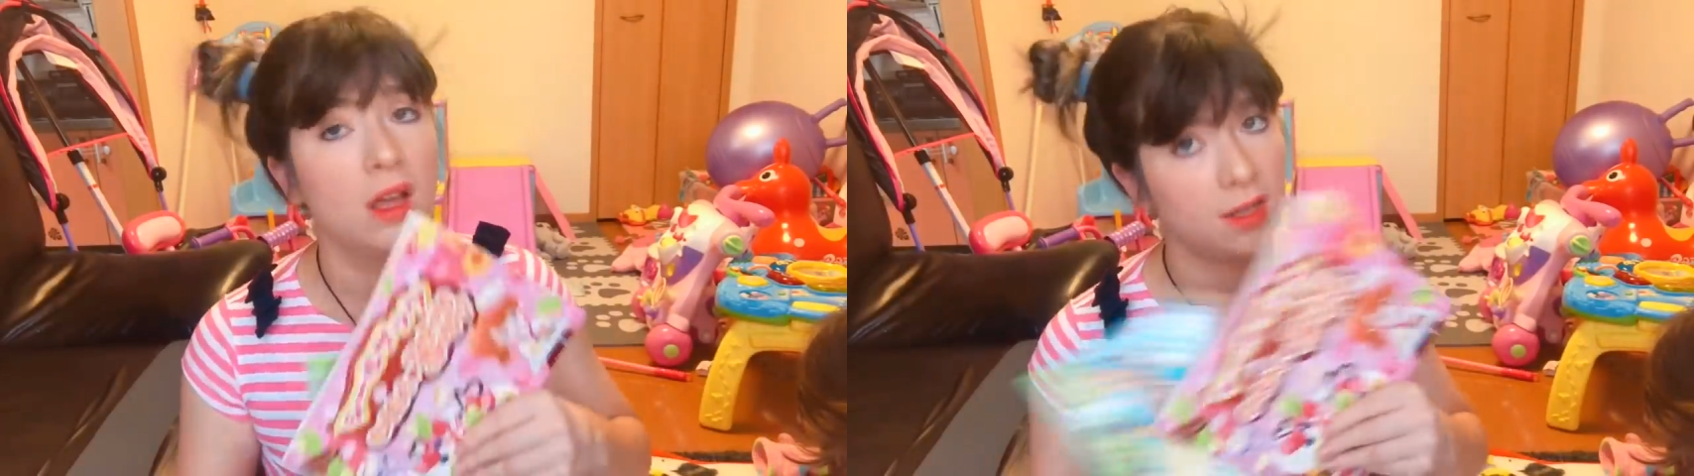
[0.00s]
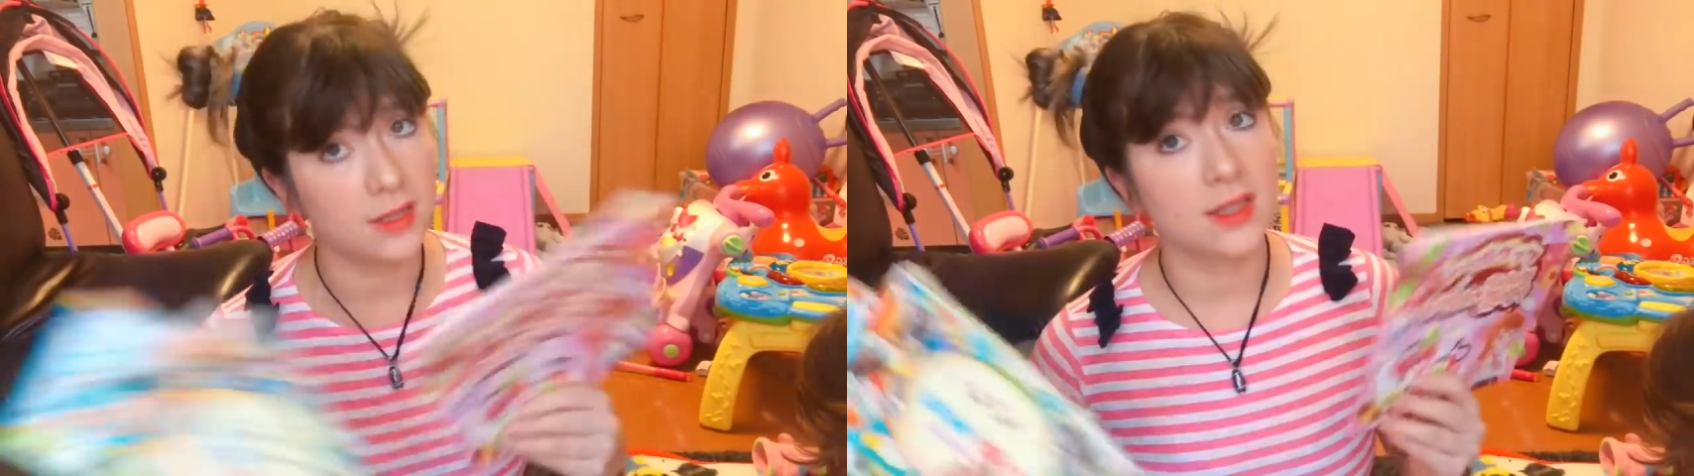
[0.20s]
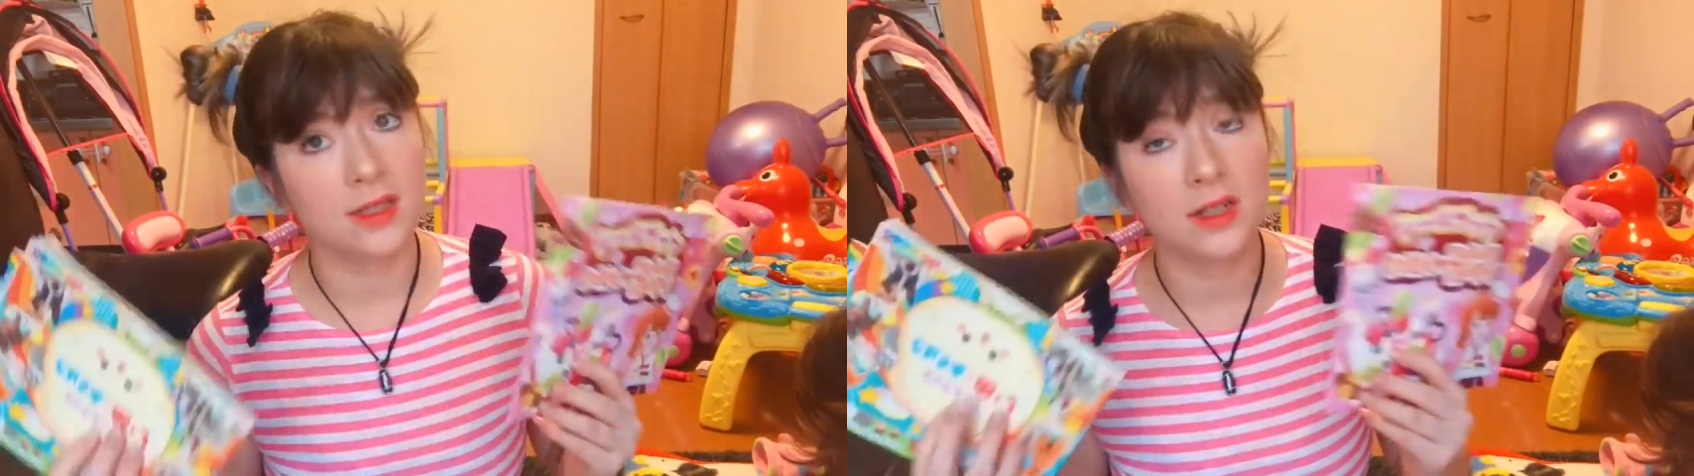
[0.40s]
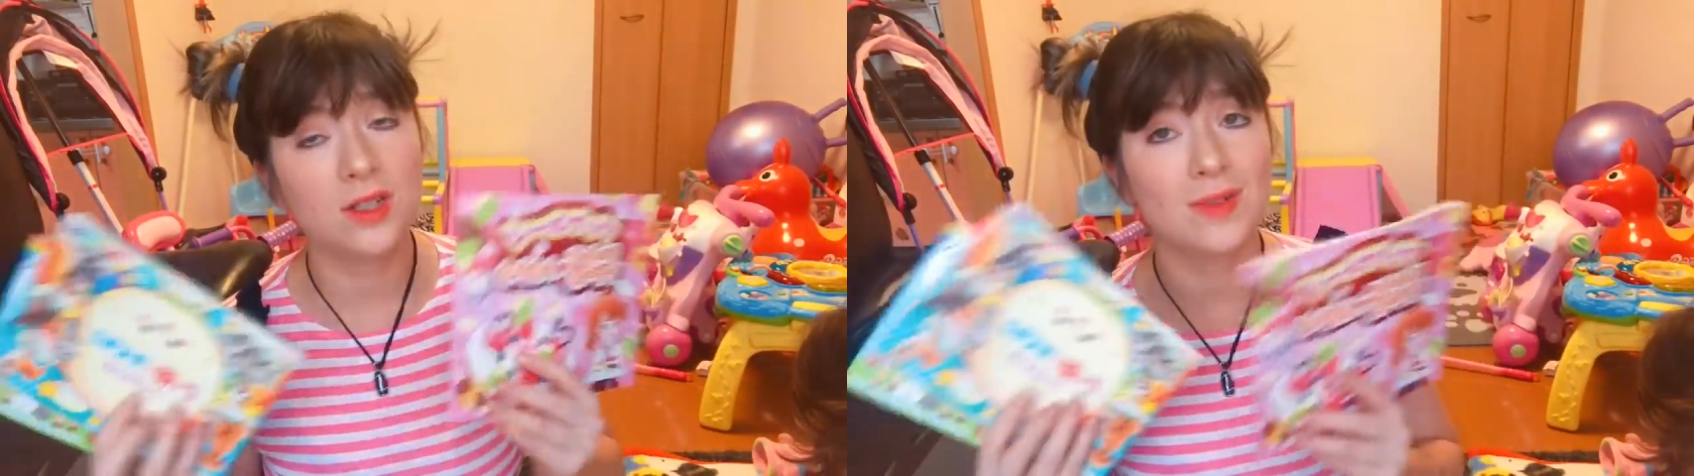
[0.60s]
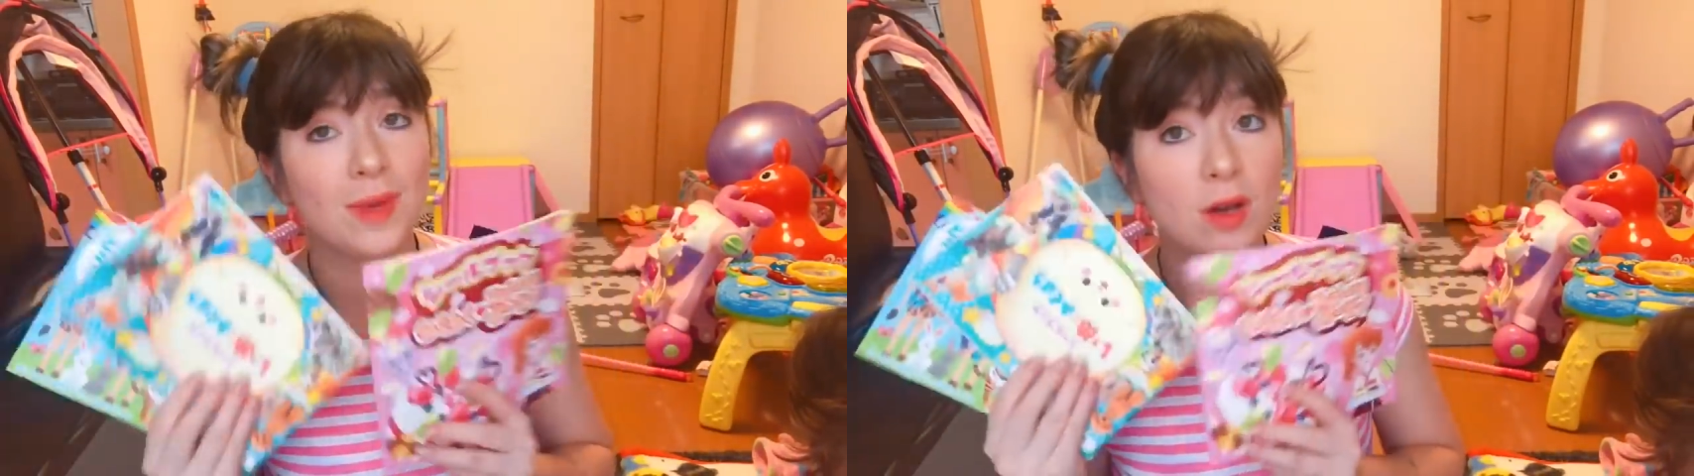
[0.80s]
Crianças
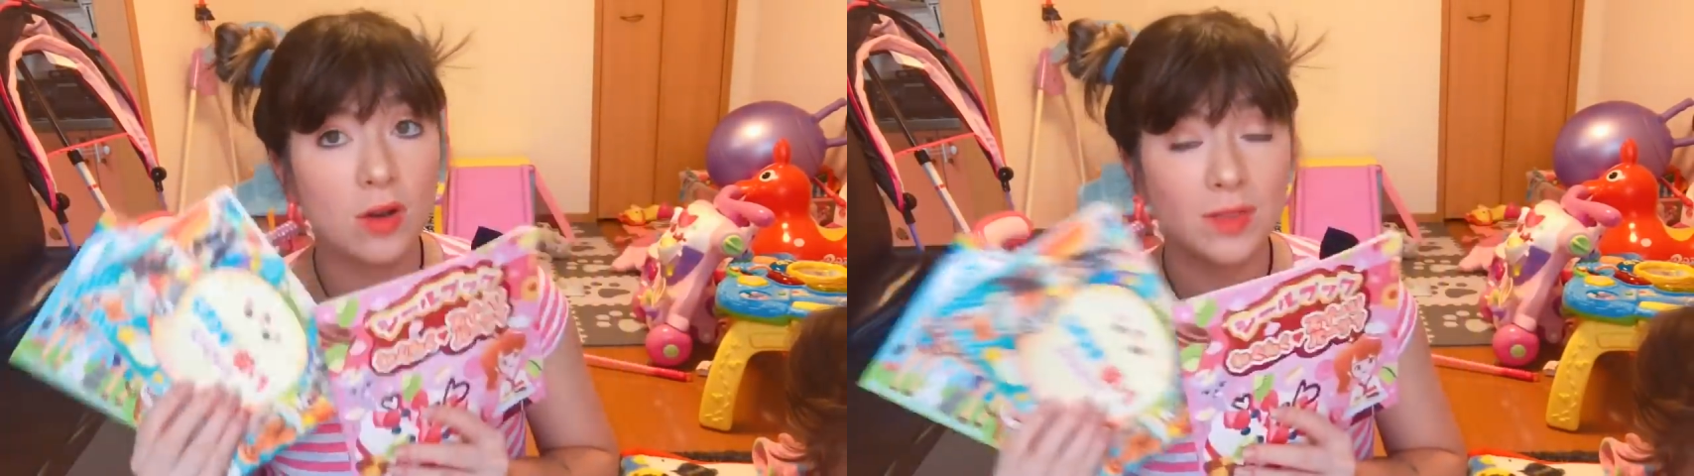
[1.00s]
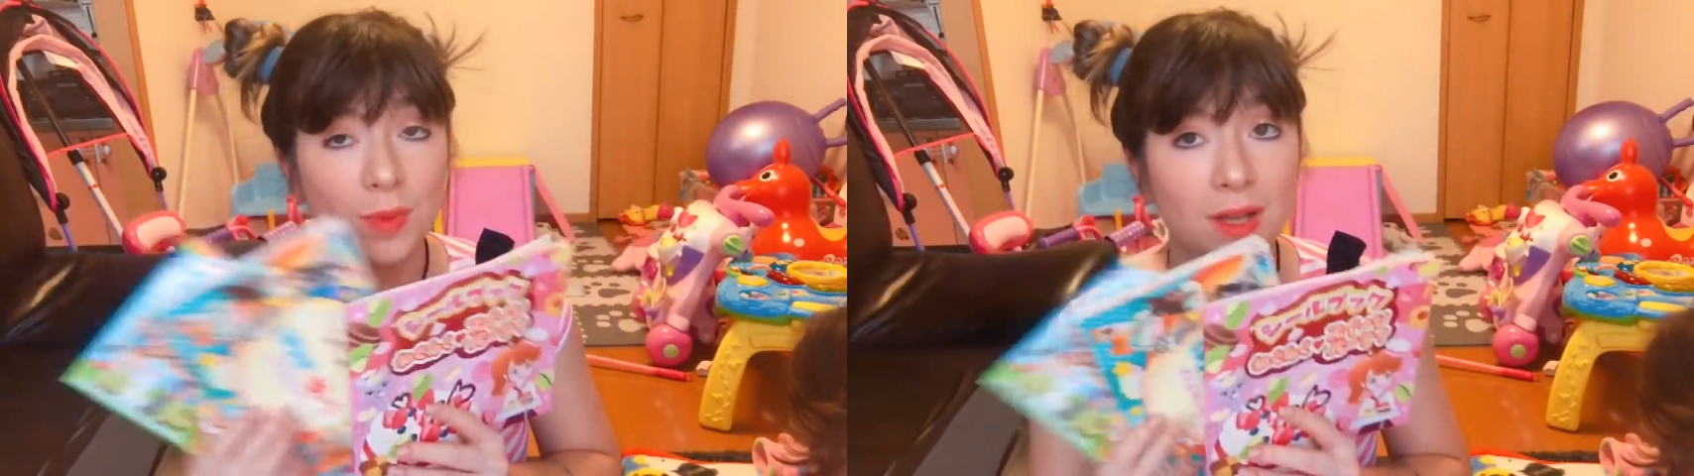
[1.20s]
grandes também gostam,